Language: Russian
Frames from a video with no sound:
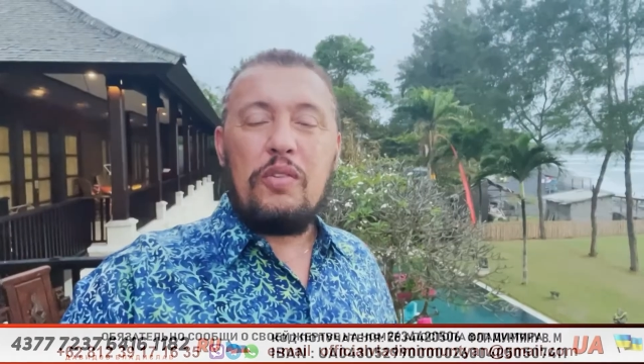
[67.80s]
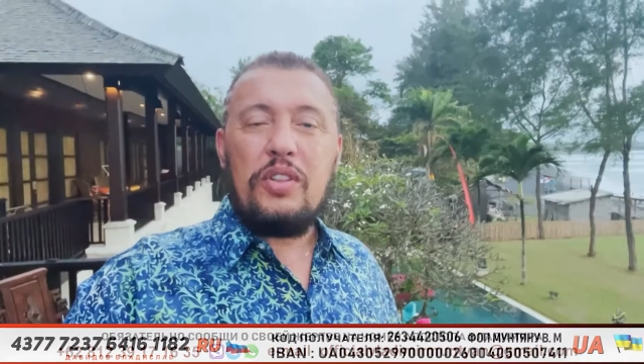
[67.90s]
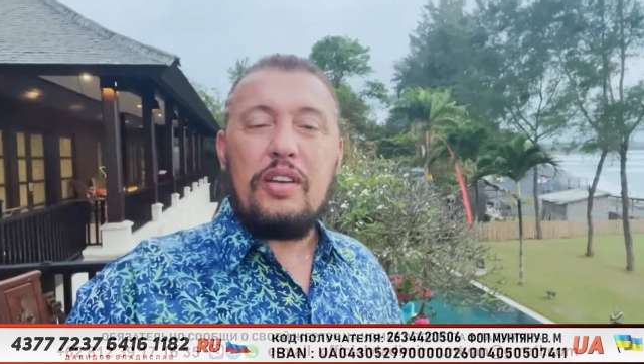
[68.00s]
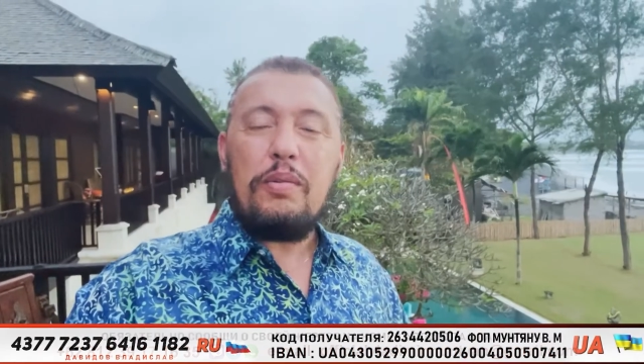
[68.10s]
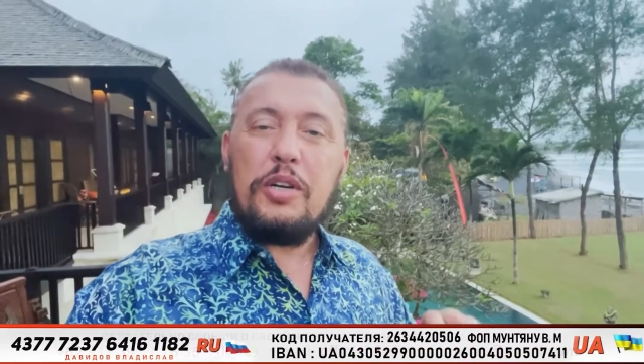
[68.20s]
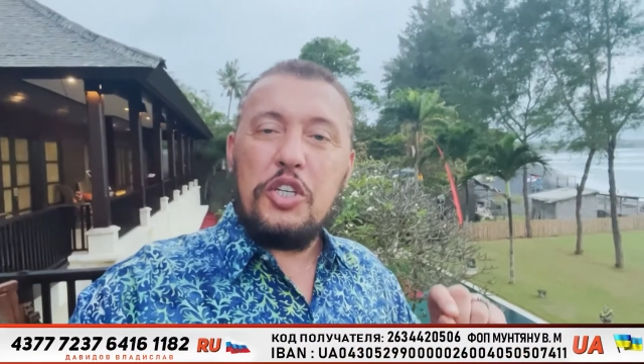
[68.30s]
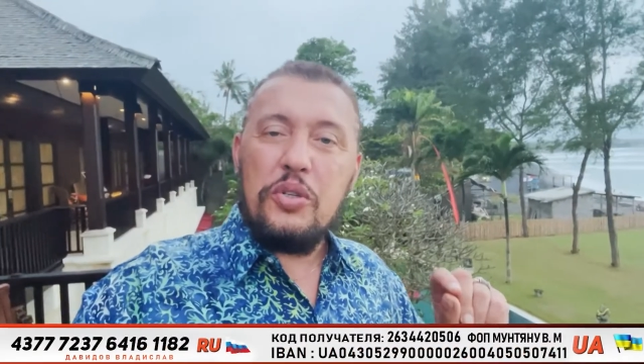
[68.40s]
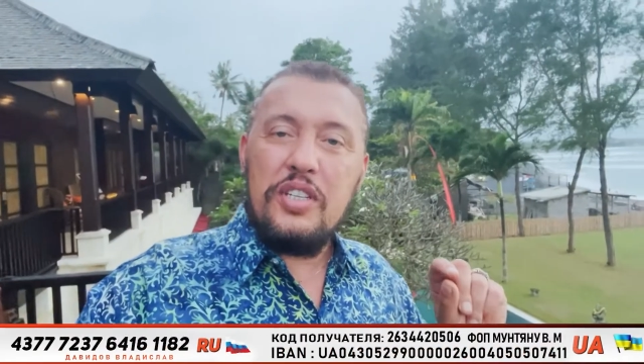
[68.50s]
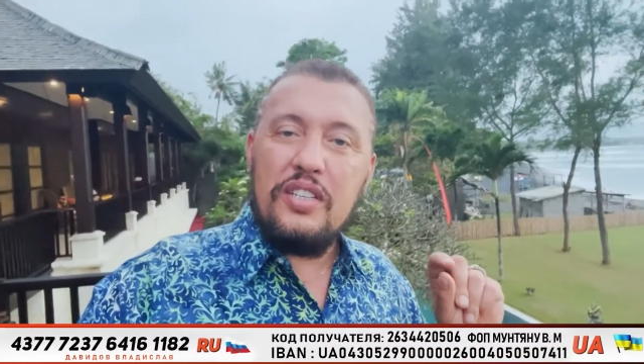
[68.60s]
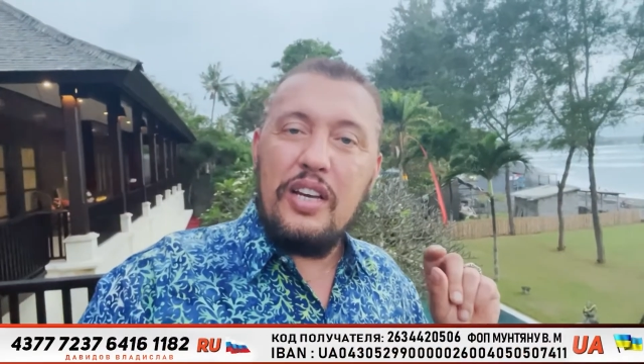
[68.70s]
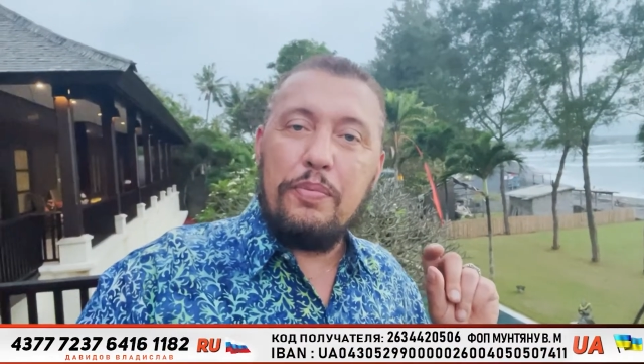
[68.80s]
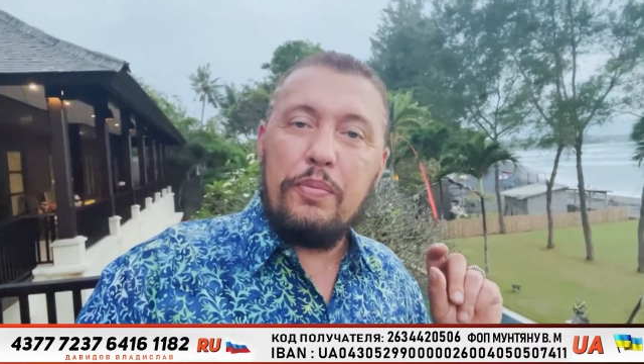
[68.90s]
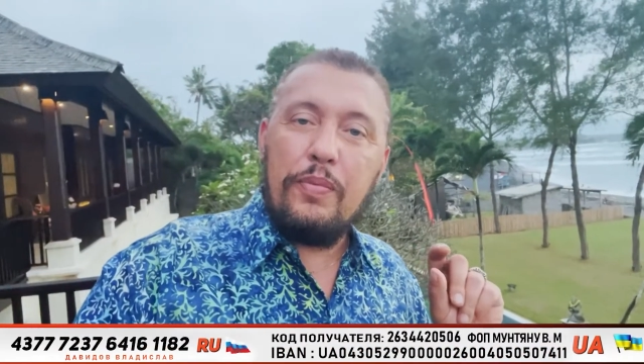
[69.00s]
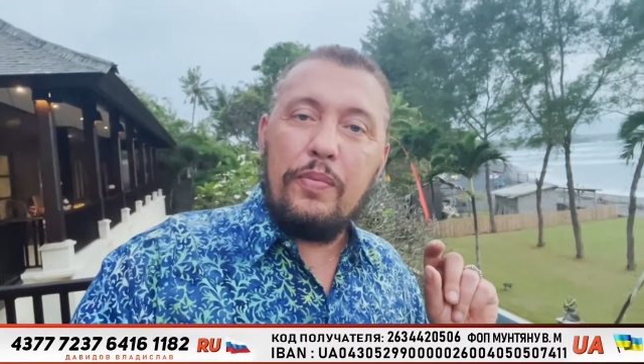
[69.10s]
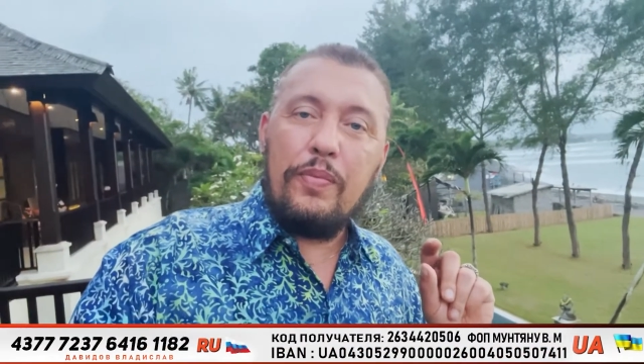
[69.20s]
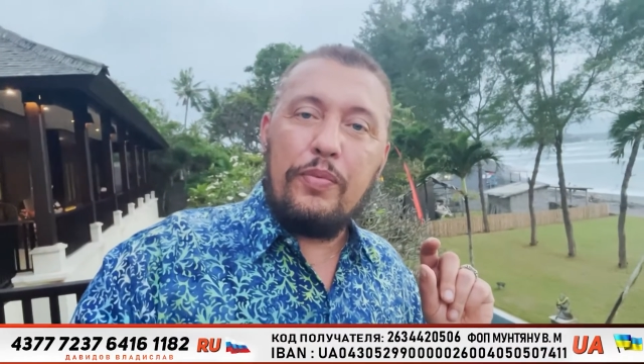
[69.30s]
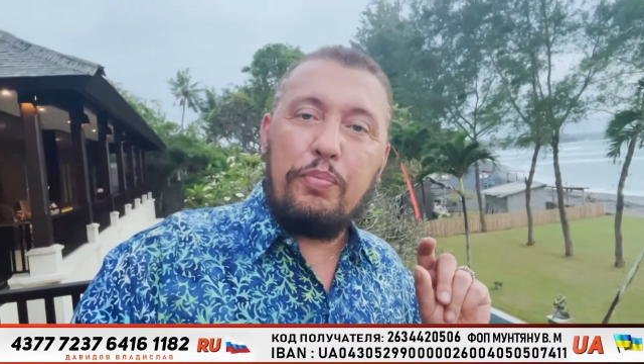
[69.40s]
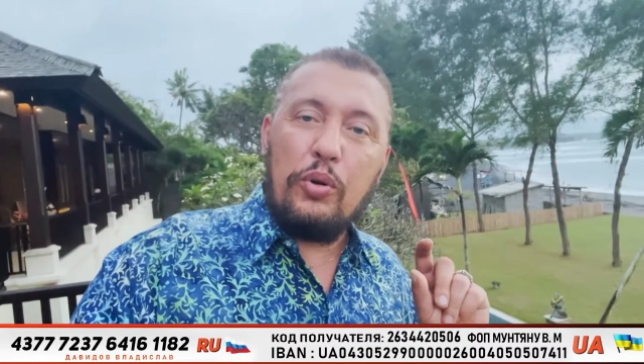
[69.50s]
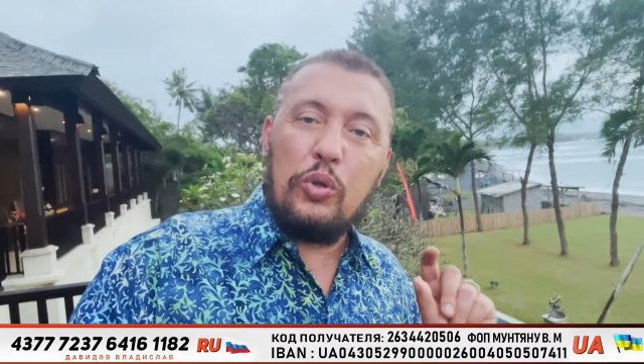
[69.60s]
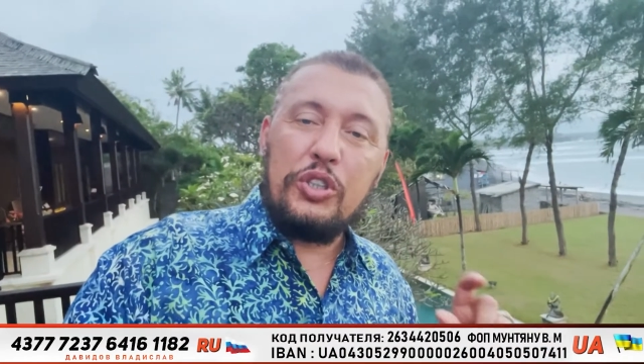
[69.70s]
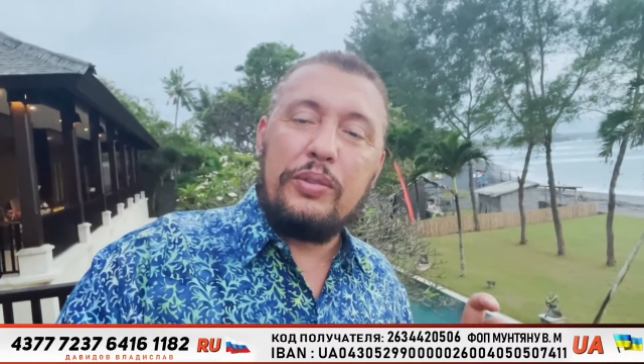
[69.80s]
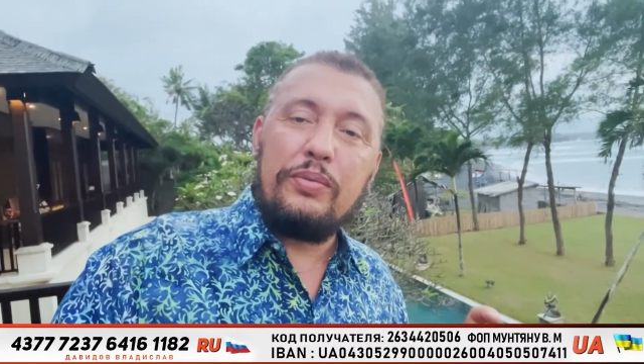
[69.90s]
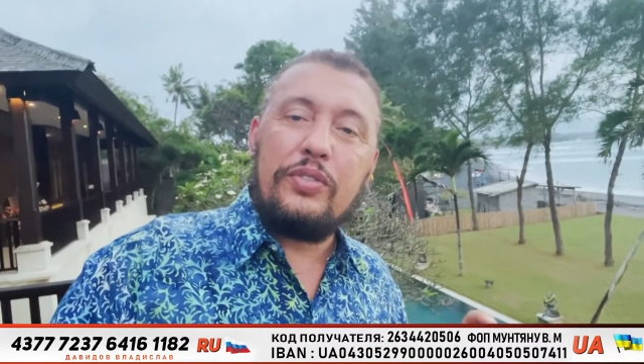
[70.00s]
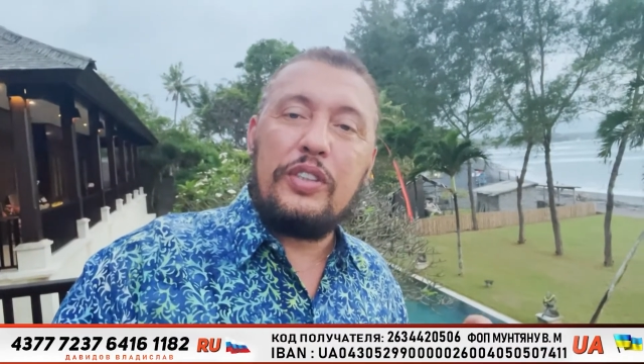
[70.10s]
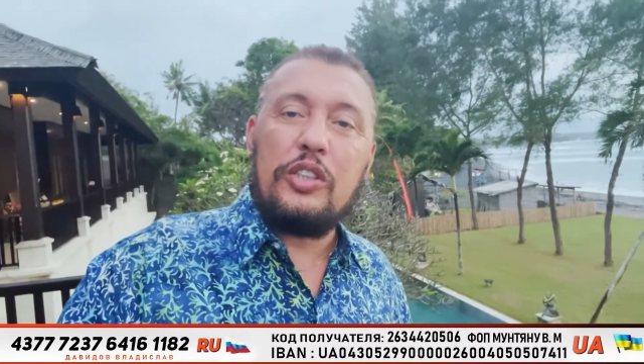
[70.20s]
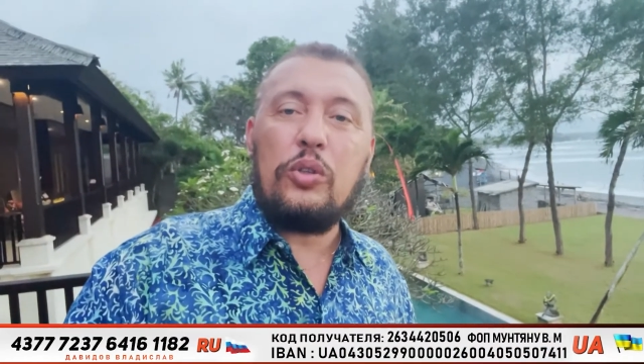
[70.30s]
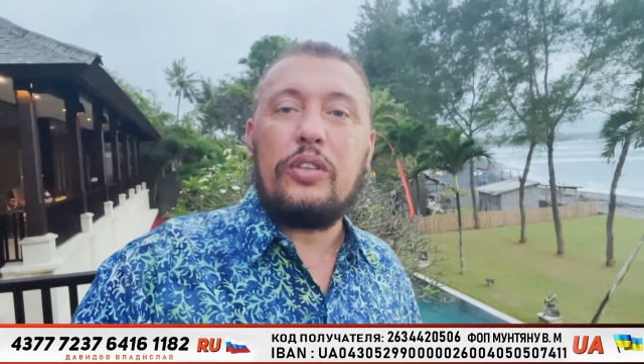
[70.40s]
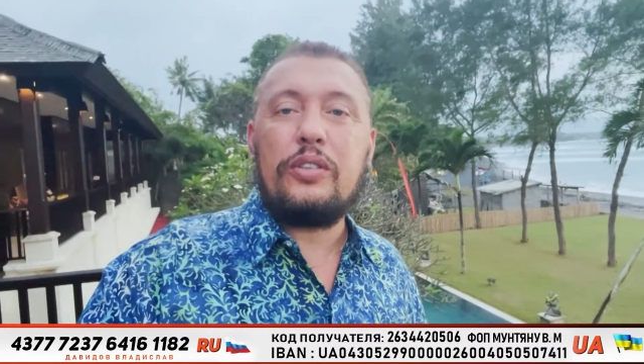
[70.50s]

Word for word: вот я вам хочу сказать в прошлом видео,